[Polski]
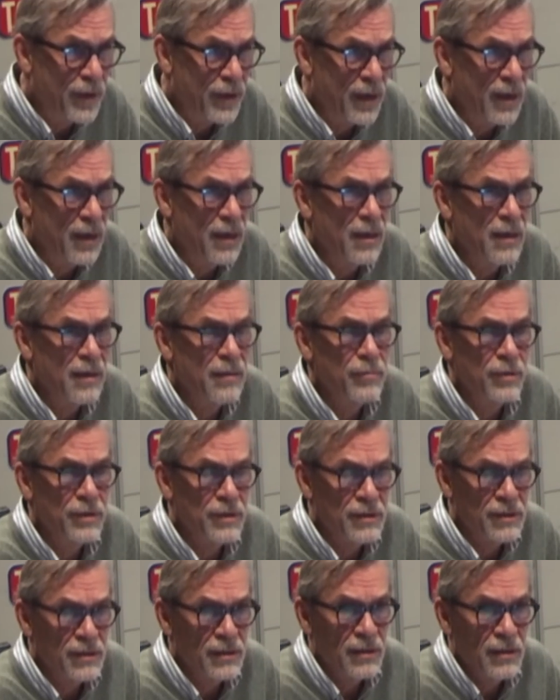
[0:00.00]
paralele
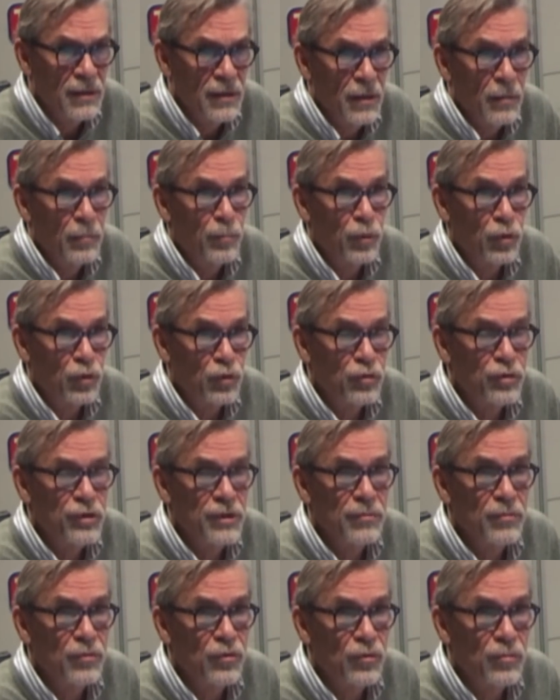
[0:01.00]
między
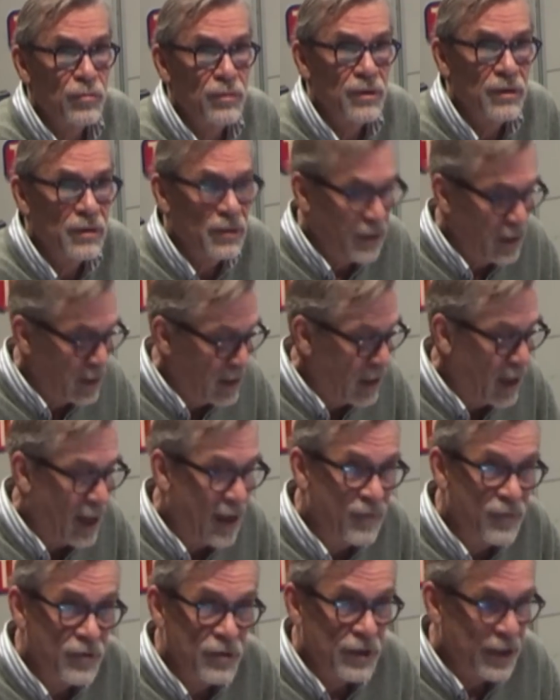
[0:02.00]
poczuciem dumy
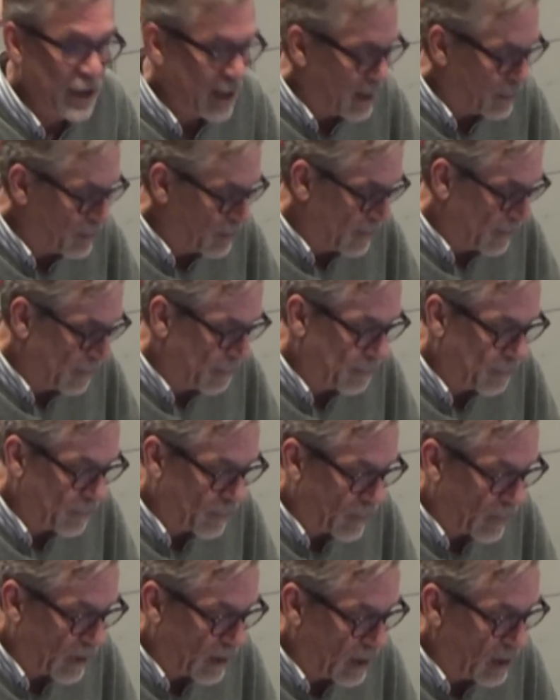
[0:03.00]
a wynikami,
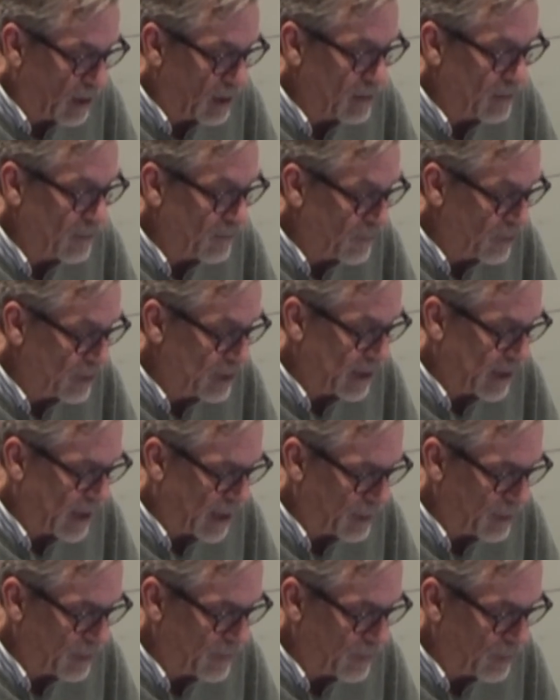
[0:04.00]
e,
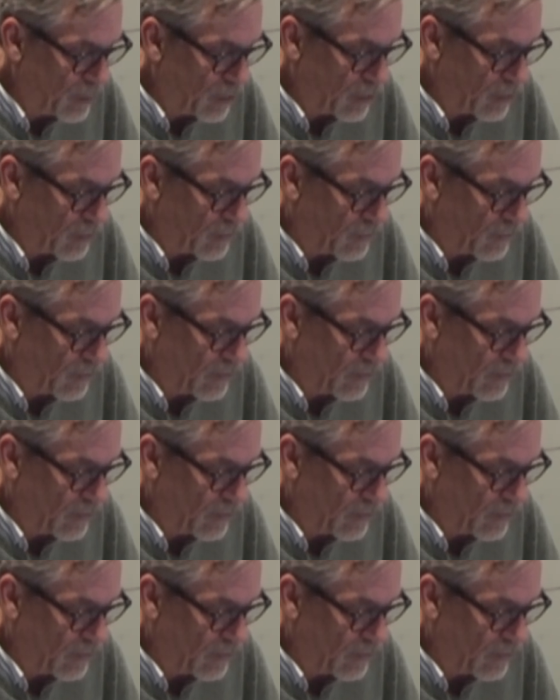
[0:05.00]
wynikami wyborów.